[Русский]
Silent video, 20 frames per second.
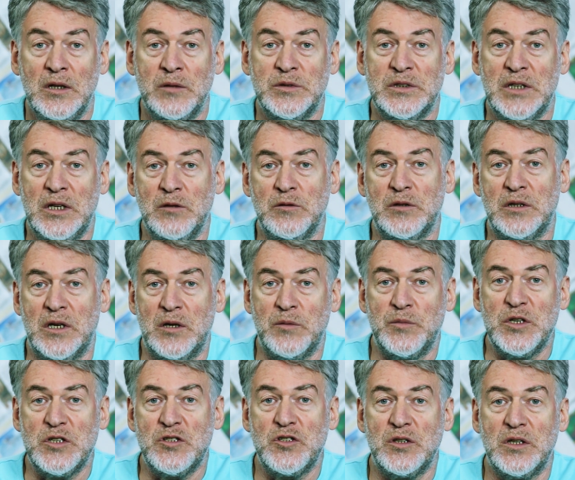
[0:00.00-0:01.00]
Абсолютно
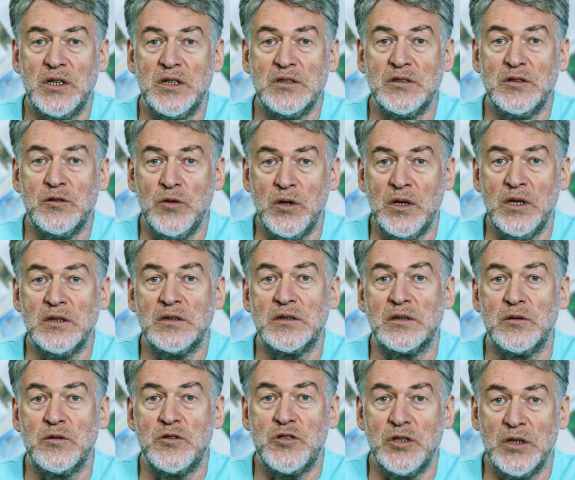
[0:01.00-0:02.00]
обычная история
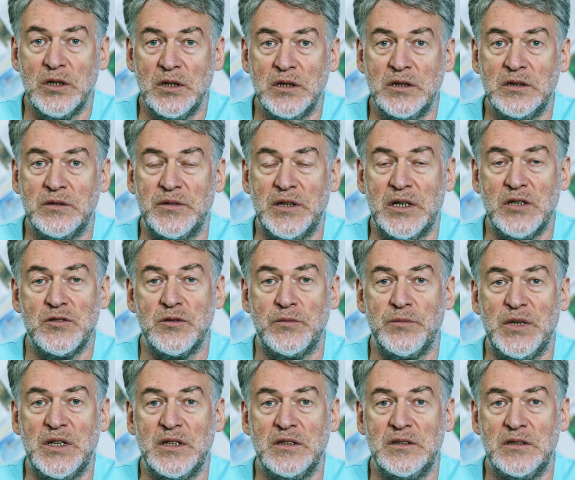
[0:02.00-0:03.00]
случилась в
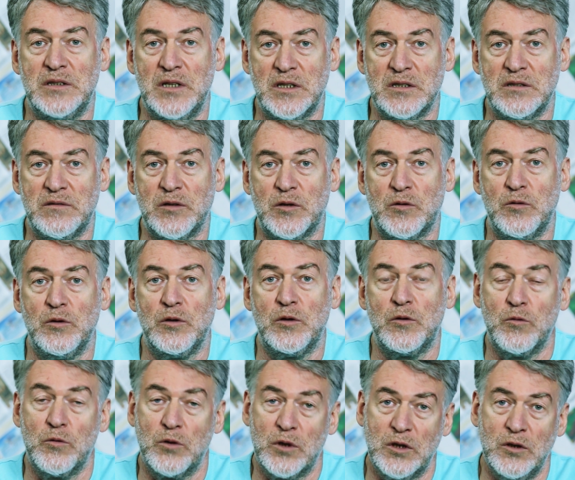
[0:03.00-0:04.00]
нашем Министерстве
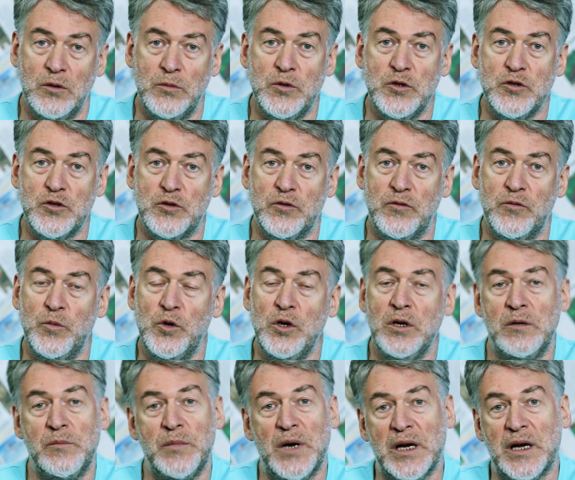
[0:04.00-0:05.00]
культуры. Думаю, что в
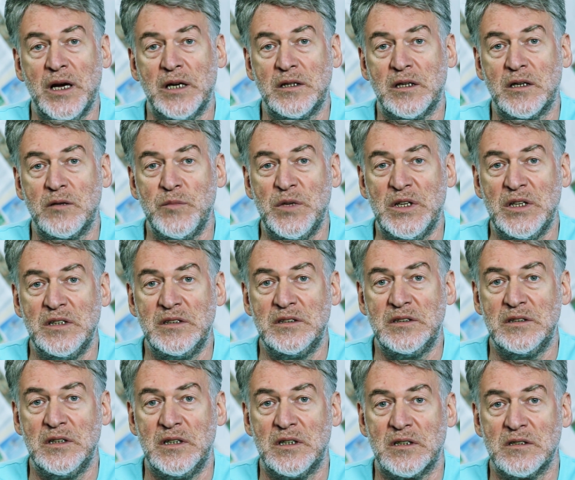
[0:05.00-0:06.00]
более богатых
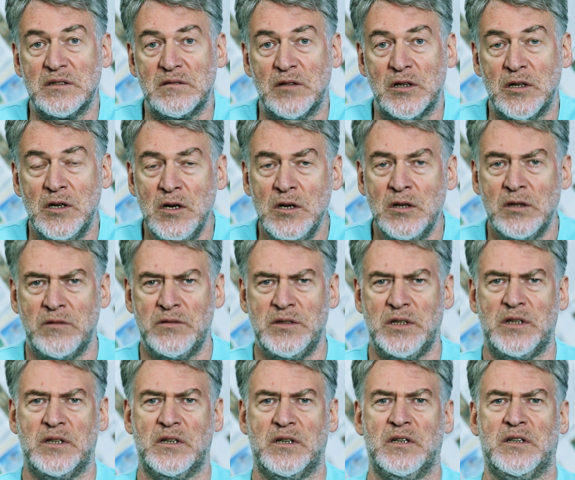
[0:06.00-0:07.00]
министерствах там,
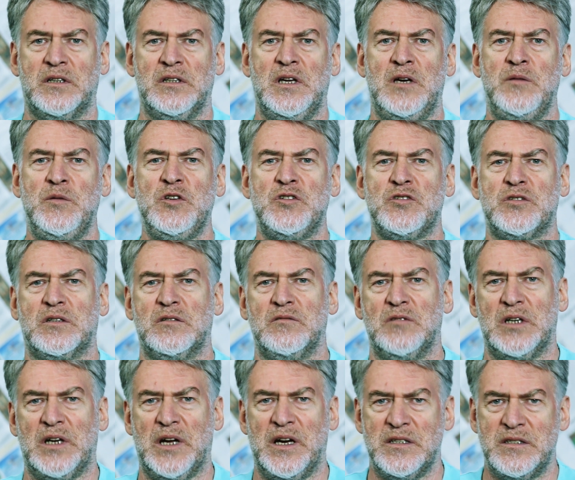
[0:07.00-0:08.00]
всяких
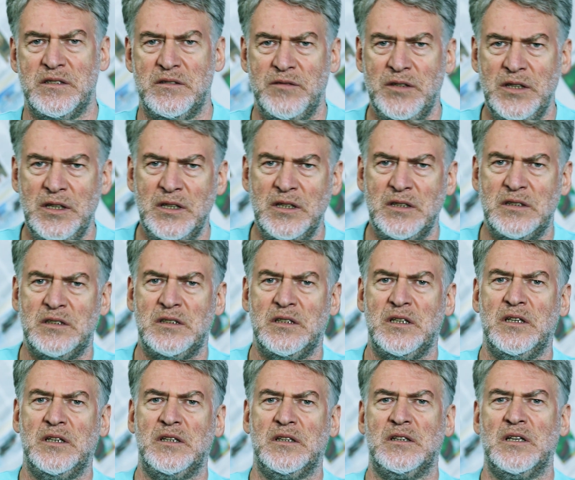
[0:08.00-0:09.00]
экономического
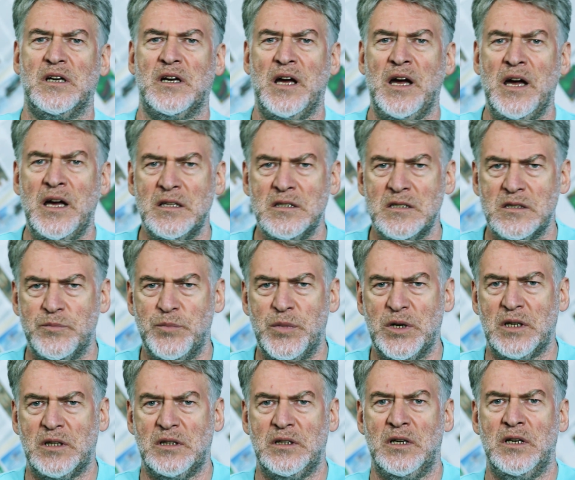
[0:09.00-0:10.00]
развития,
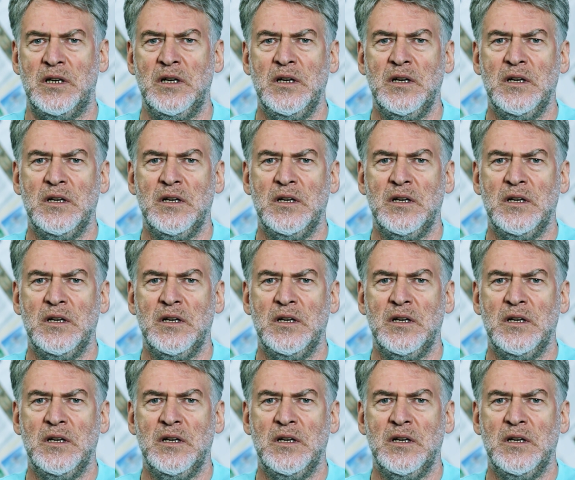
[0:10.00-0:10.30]
транспорта,